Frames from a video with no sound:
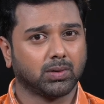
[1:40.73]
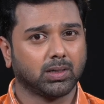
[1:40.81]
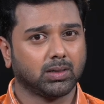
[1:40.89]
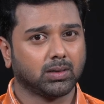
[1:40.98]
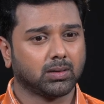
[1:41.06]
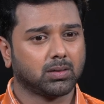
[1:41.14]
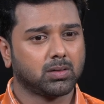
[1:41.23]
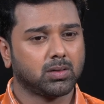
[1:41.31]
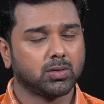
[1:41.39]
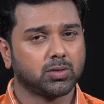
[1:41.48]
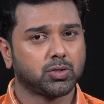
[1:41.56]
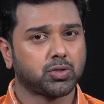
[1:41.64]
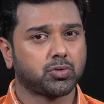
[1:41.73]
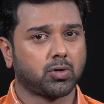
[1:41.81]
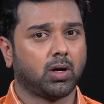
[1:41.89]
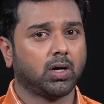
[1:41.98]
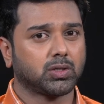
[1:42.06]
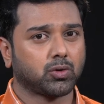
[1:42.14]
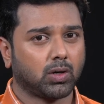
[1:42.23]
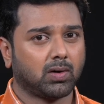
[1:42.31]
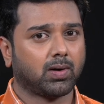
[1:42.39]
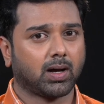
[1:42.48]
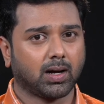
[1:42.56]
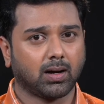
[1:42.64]
வந்து ஸ்ட்ராங்காக சொல்ல
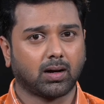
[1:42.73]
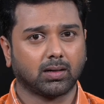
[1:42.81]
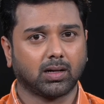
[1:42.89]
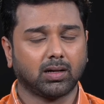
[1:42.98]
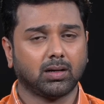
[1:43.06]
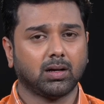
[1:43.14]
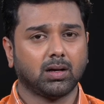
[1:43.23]
வராங்கன்றது தான்